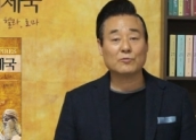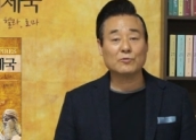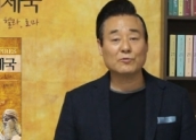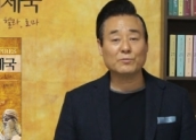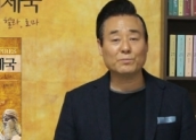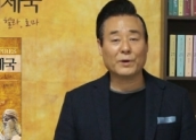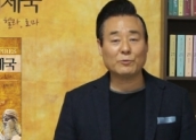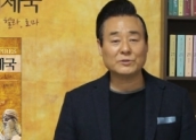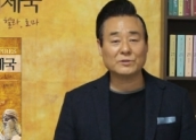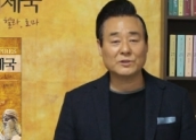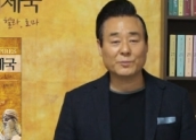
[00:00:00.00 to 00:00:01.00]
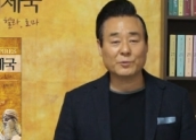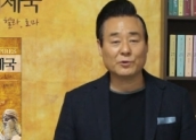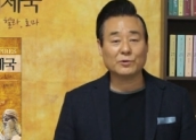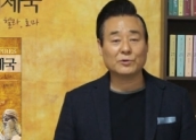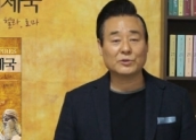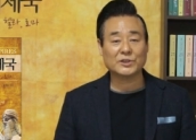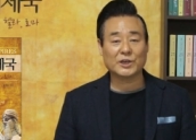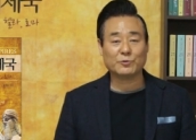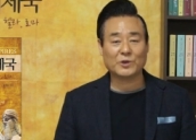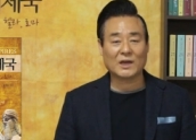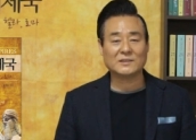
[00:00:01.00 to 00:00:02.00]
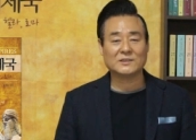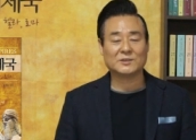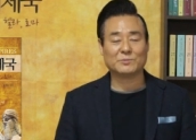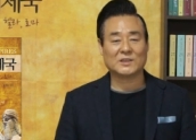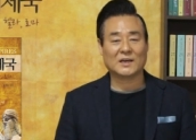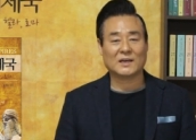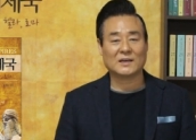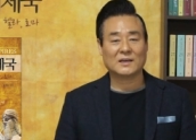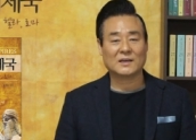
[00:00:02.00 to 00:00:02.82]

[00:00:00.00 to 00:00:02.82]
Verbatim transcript: 굵은 배옷을 입고 제위에 앉습니다.